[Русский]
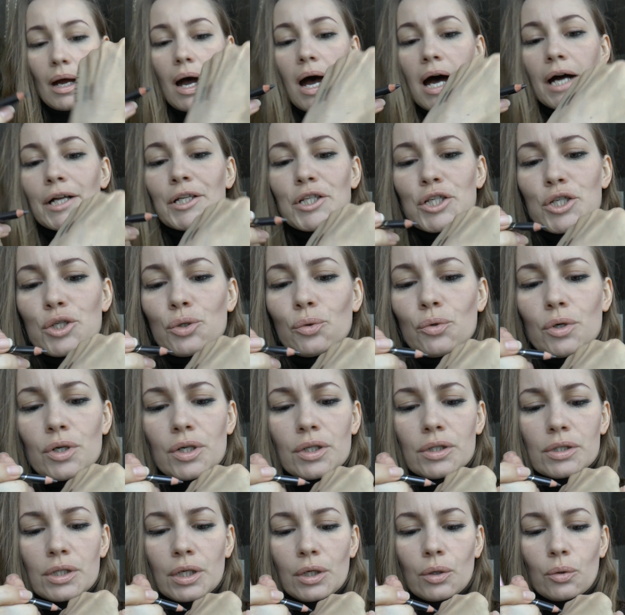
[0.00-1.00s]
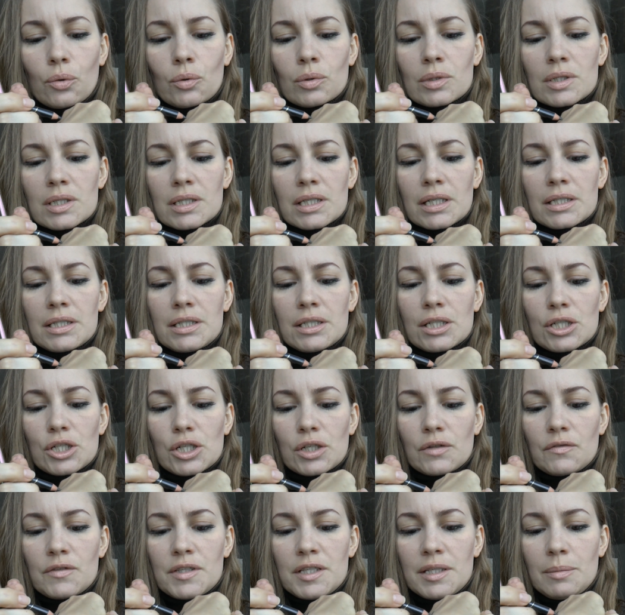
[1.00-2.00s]
А черный он
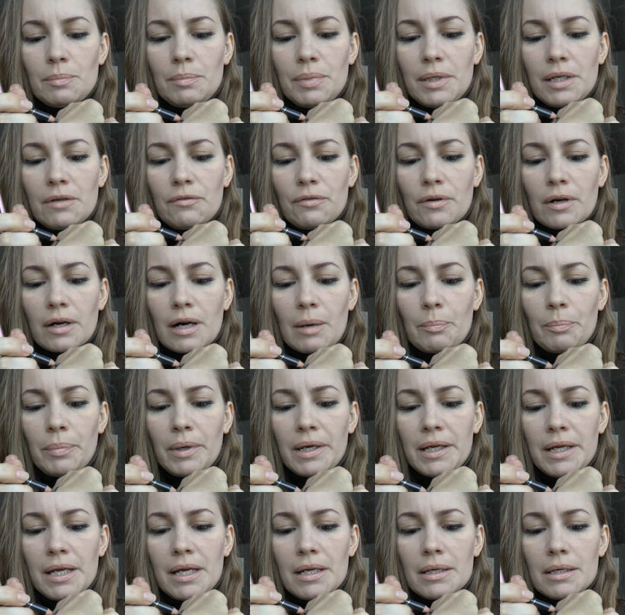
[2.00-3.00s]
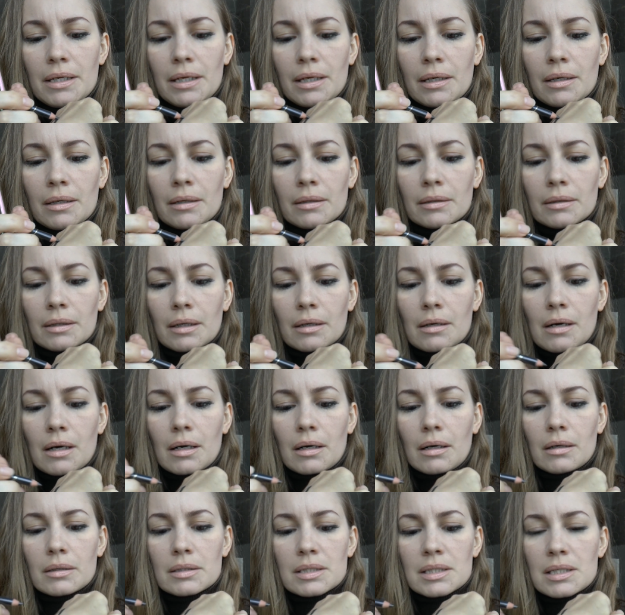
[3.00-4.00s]
содержит в себе вкрапление, так
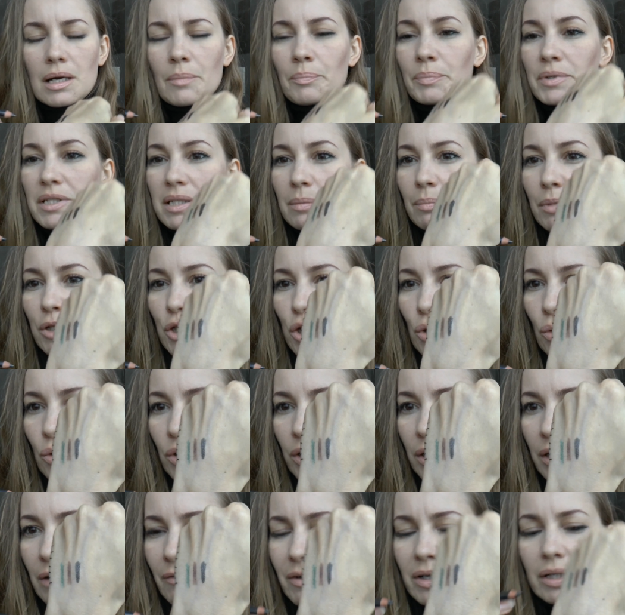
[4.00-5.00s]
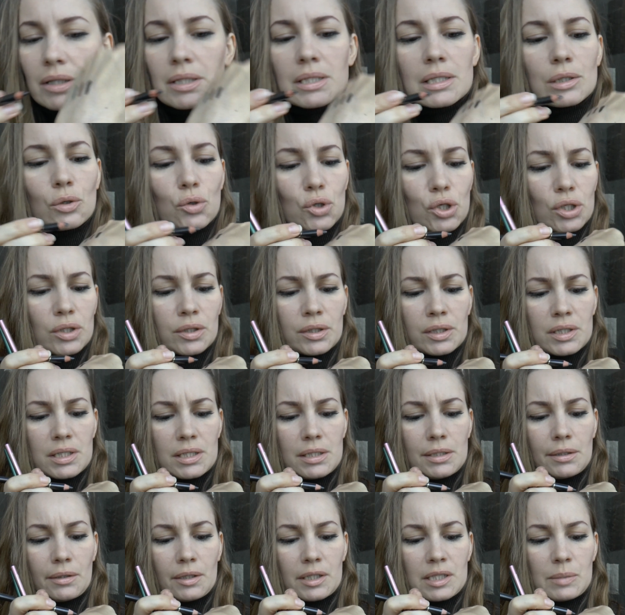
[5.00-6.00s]
как сам по себе черный, наверное, сложно
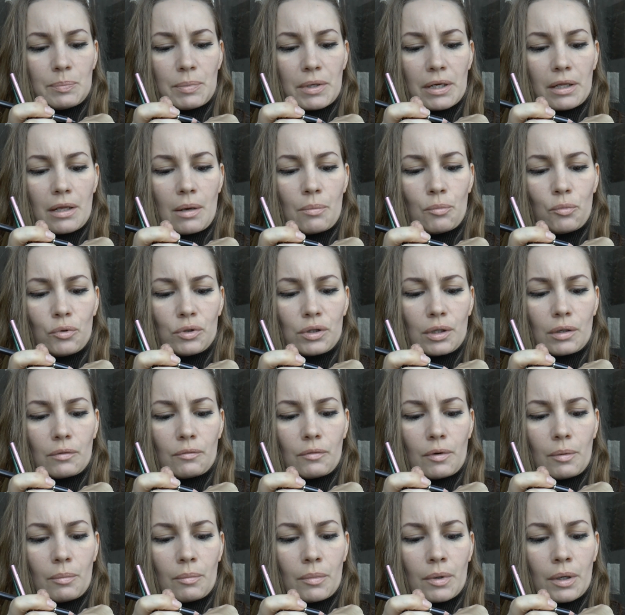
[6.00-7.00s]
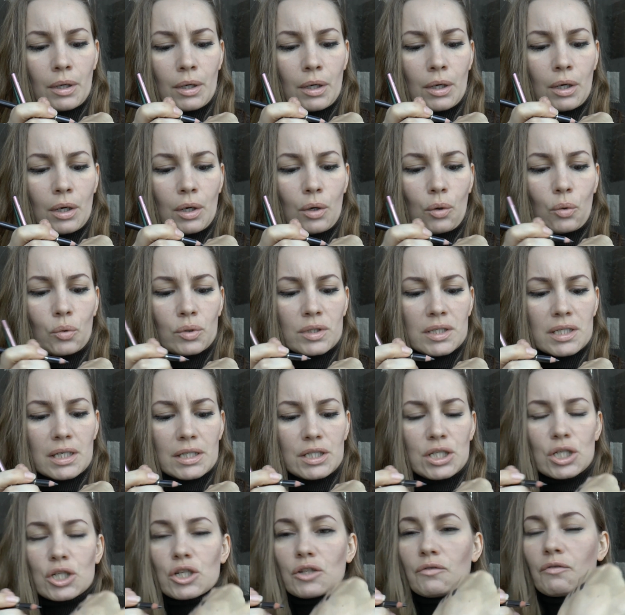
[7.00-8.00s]
сделать перламутровым, он
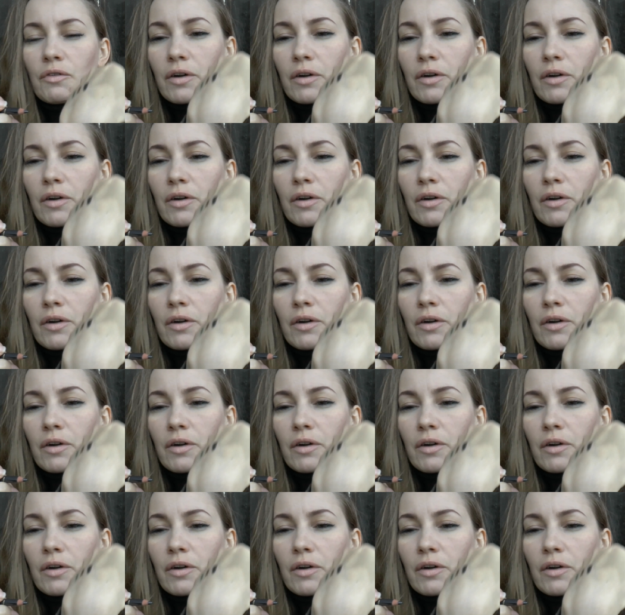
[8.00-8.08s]
содержит